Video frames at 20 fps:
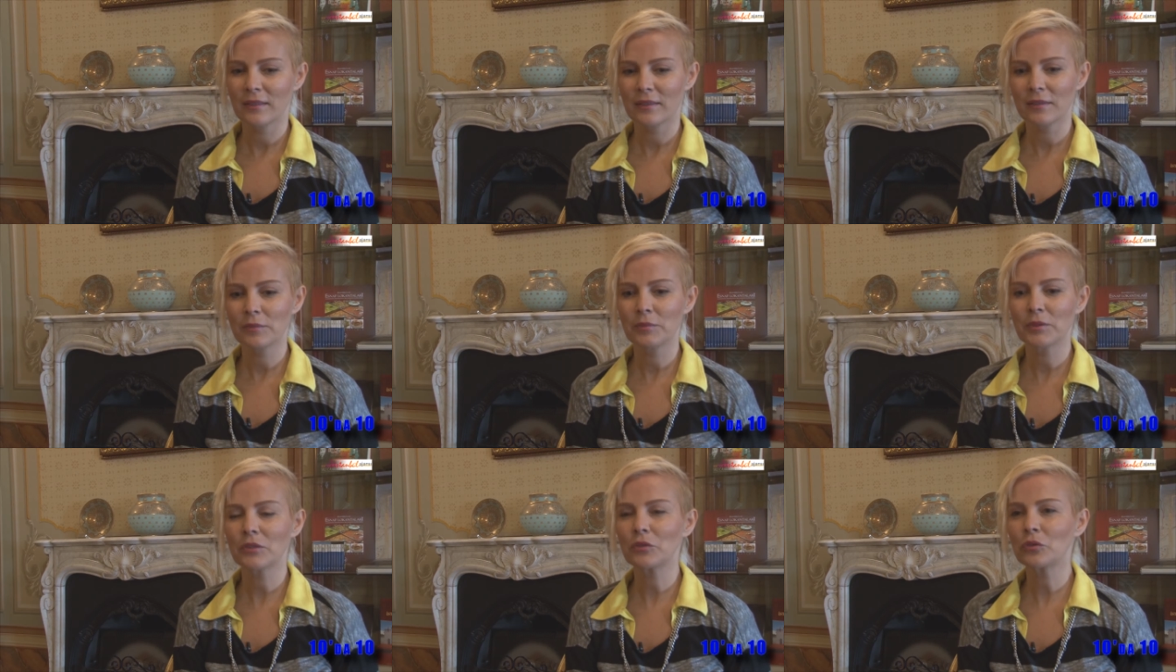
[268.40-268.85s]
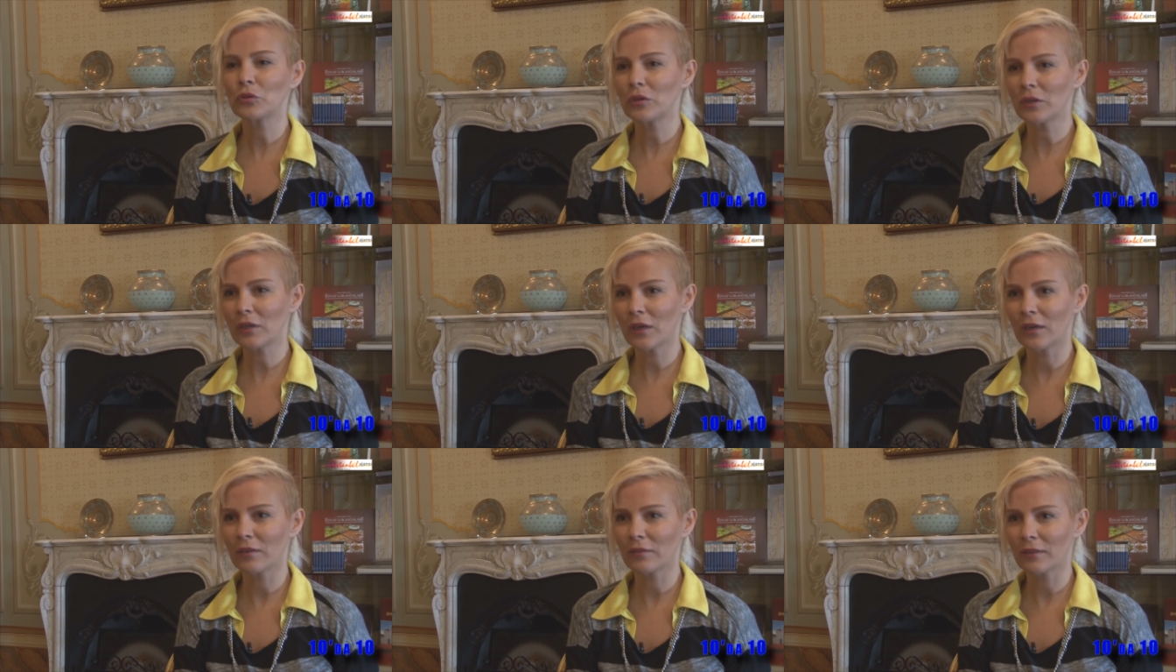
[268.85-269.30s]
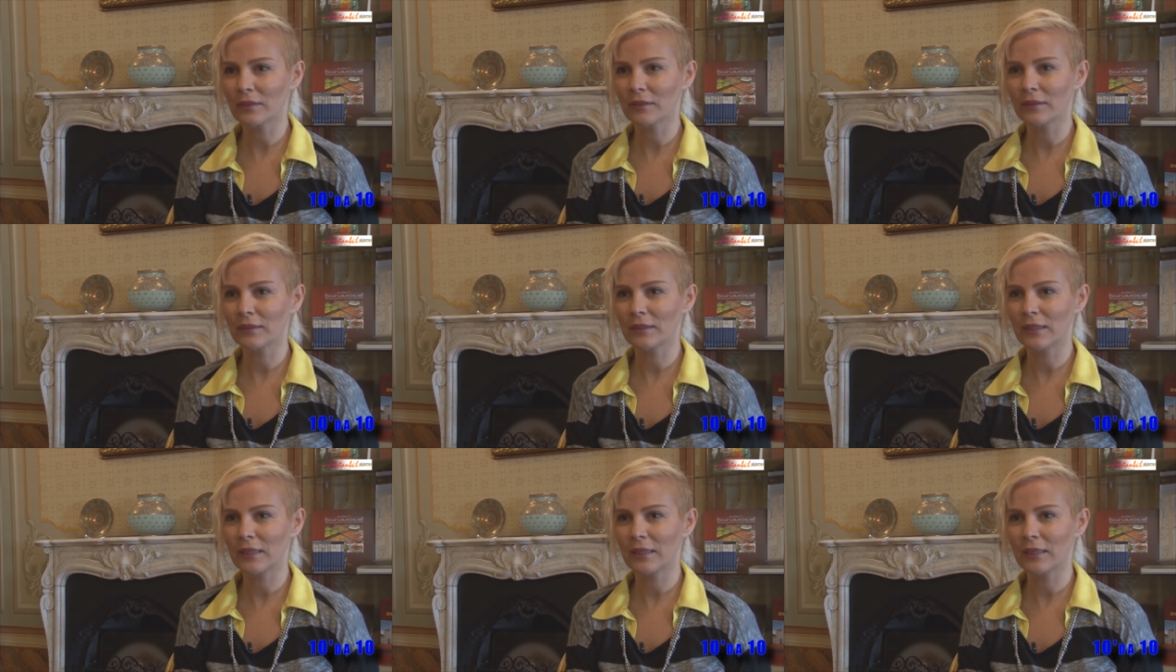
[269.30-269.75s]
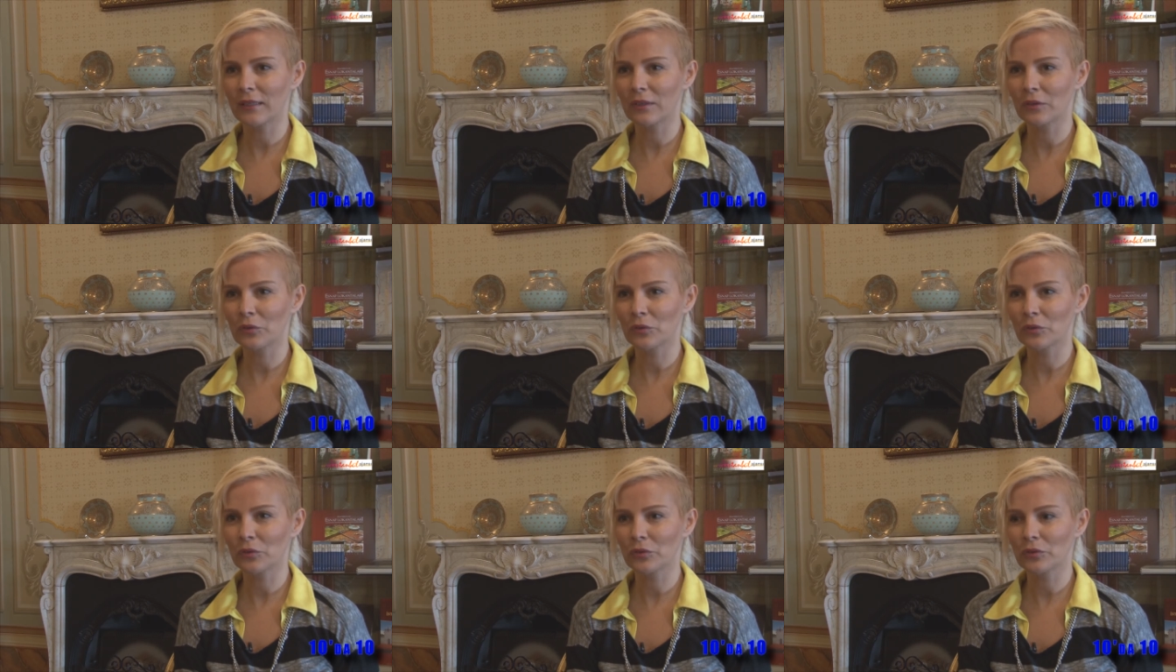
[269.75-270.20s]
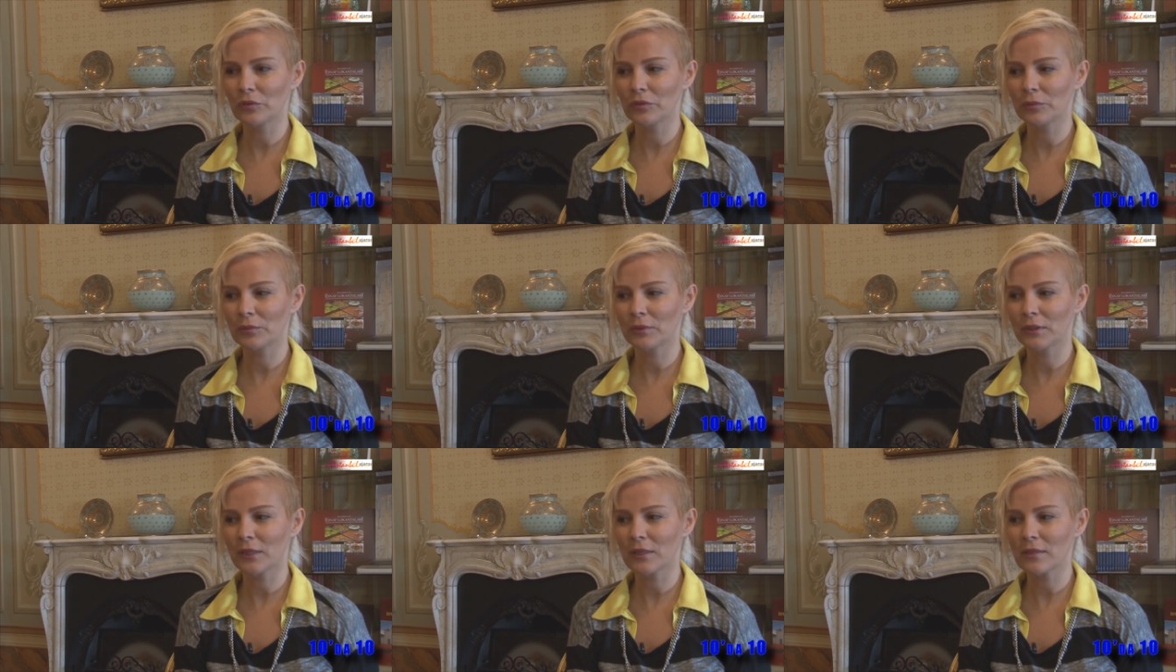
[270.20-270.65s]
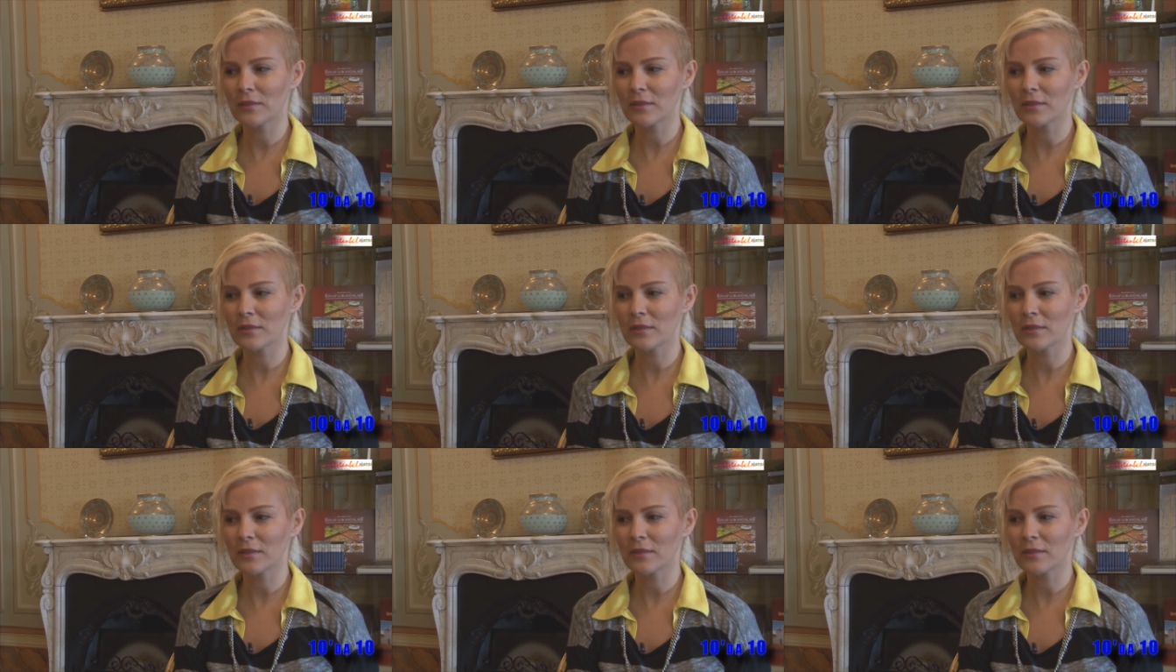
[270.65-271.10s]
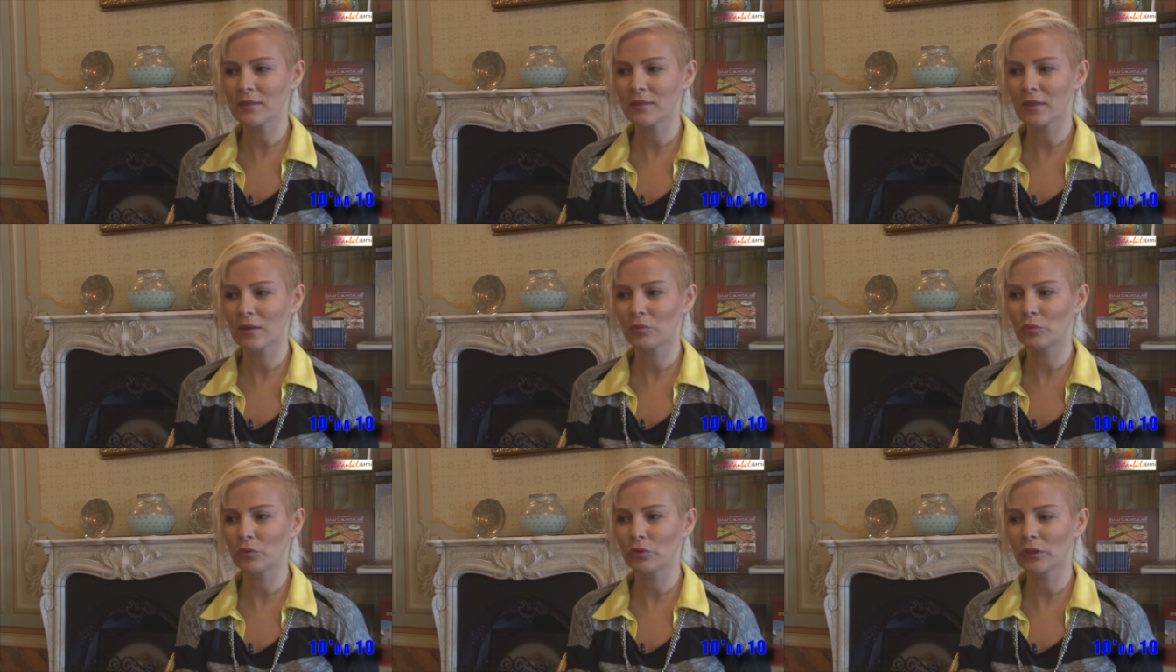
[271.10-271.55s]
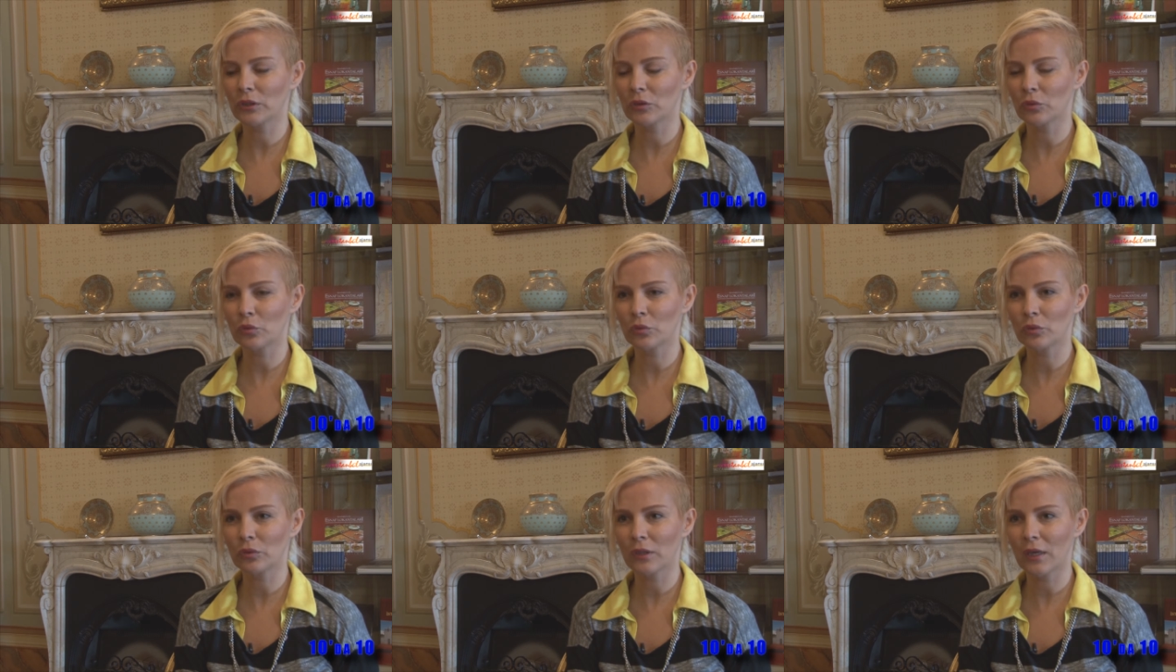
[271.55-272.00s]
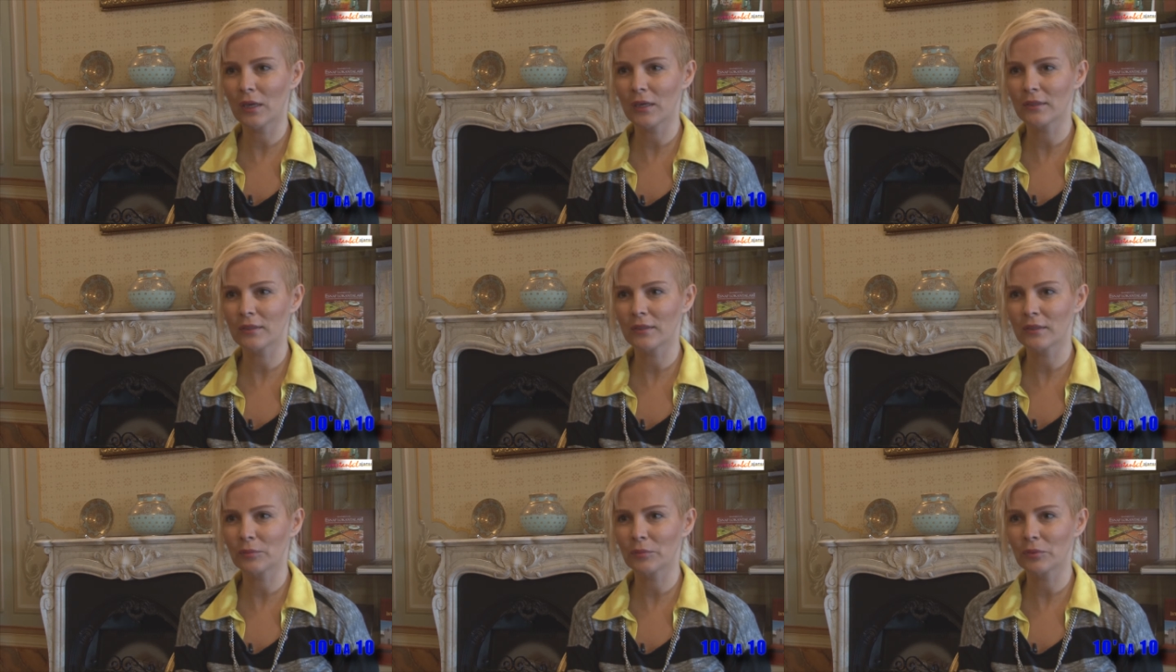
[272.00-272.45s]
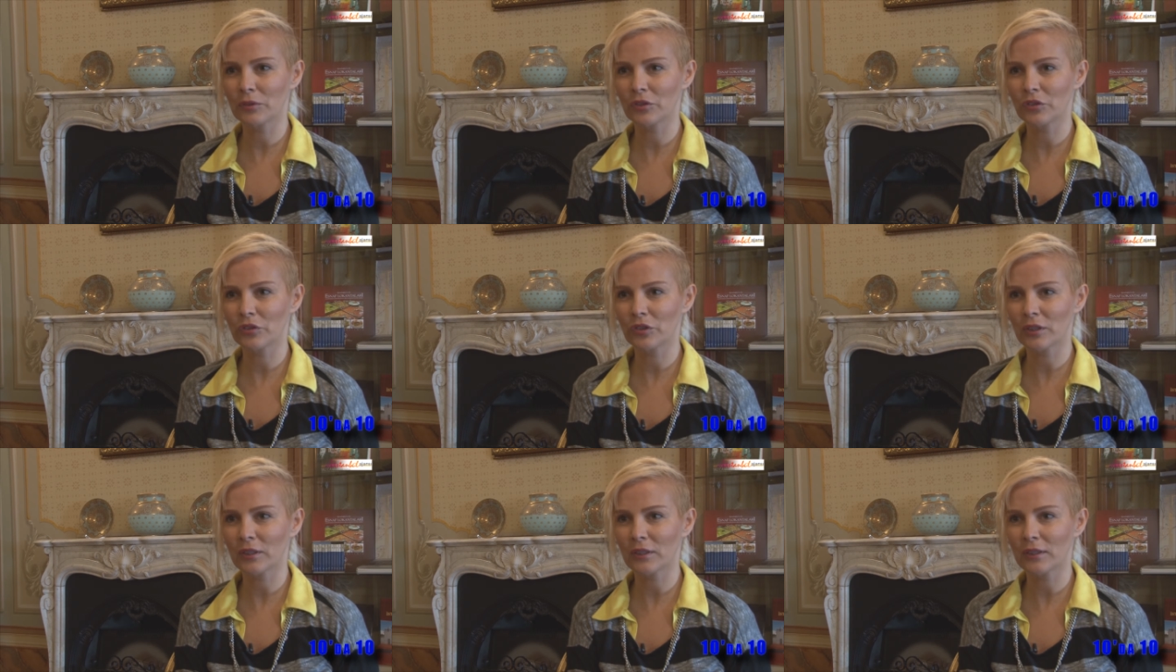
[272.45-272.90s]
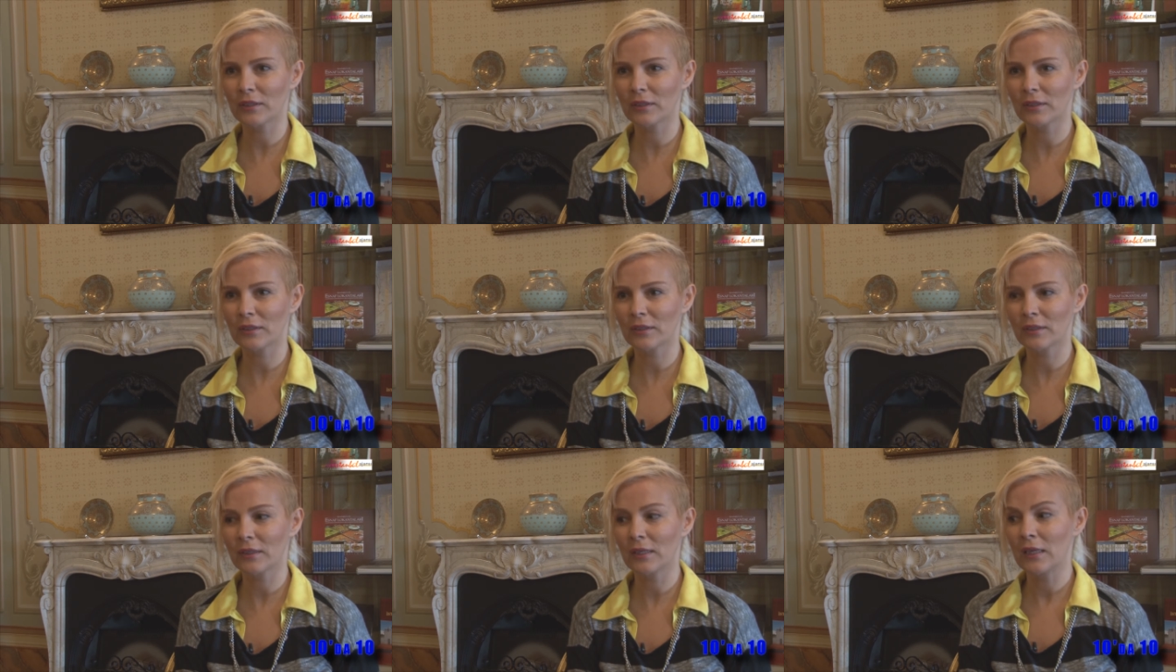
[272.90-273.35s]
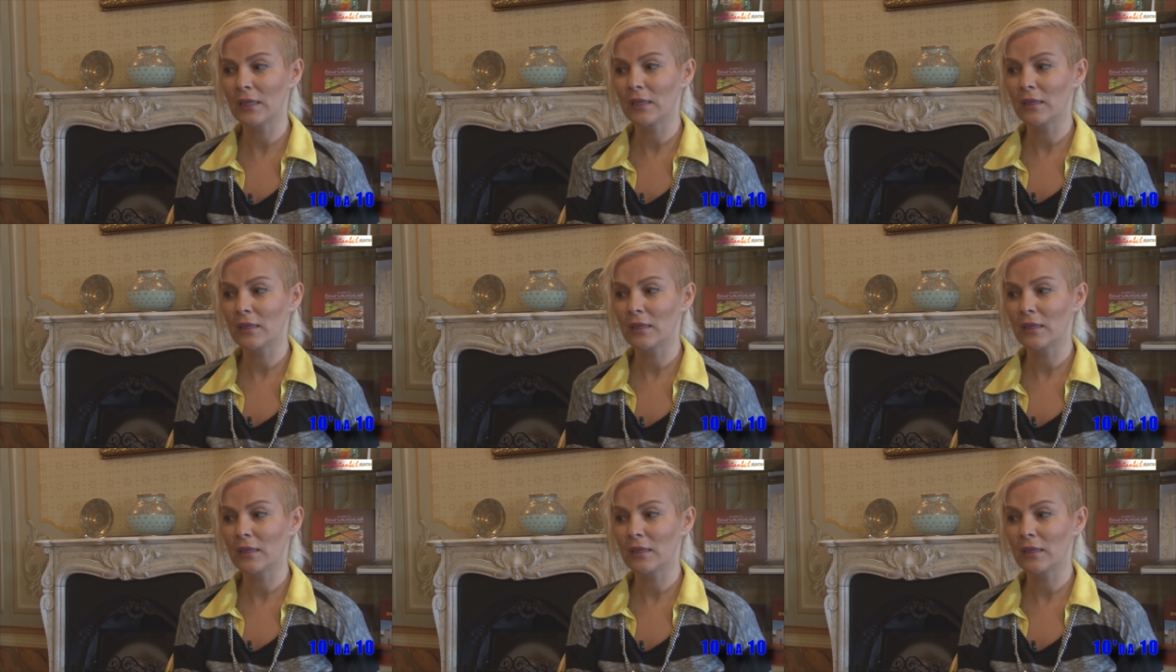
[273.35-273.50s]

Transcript: Tabii ki sokak hayvanları ile ilgili olurdu ve biraz İstanbul'daki okullarda yapılacak e,